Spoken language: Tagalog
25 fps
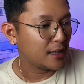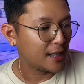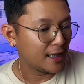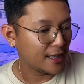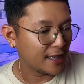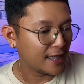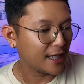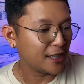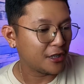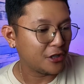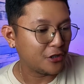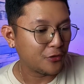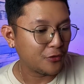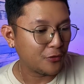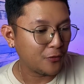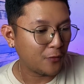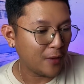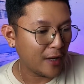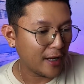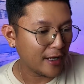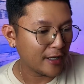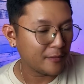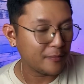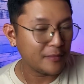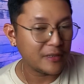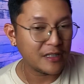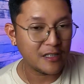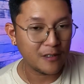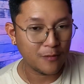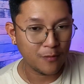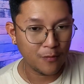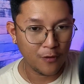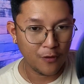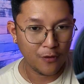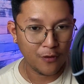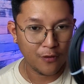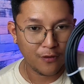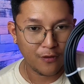Again, yung wire
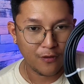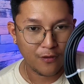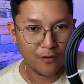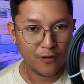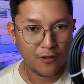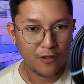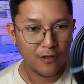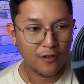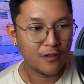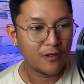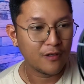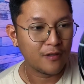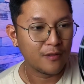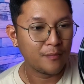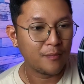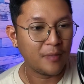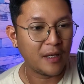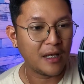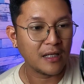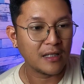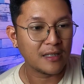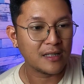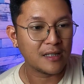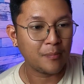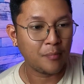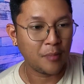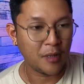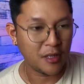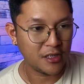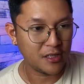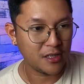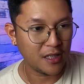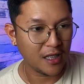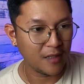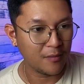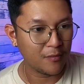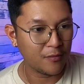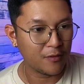mismo para sa
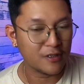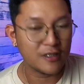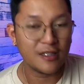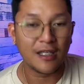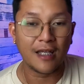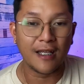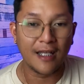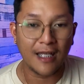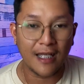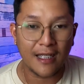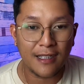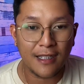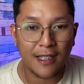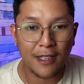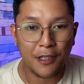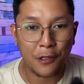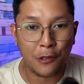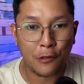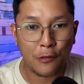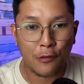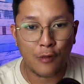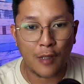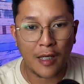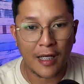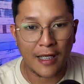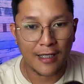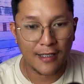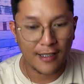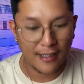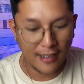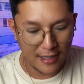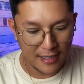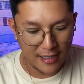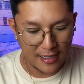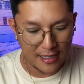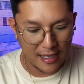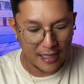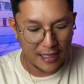patch cables. Ang ganda ng wire
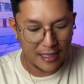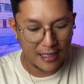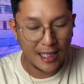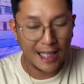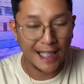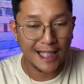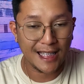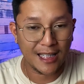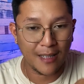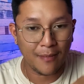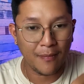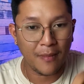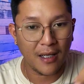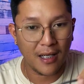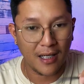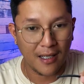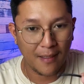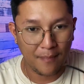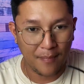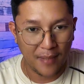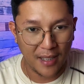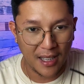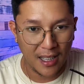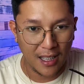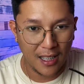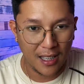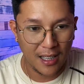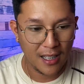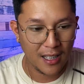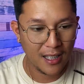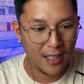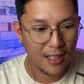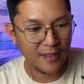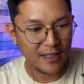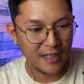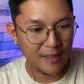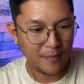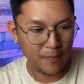kasi hindi siya makapal.
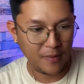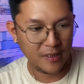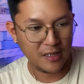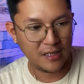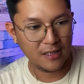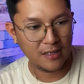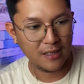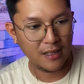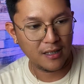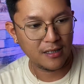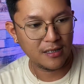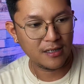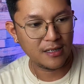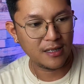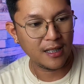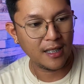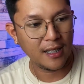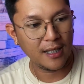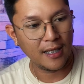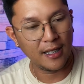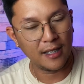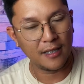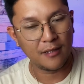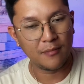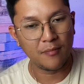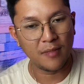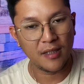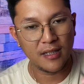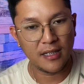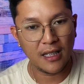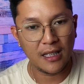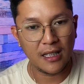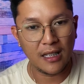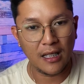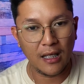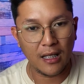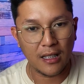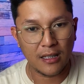Manipis lang siya and
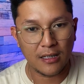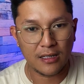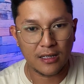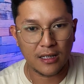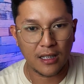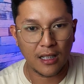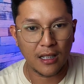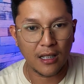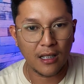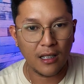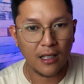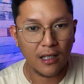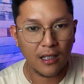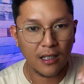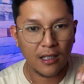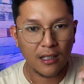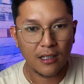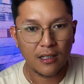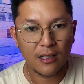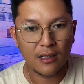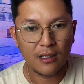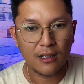madali lang siyang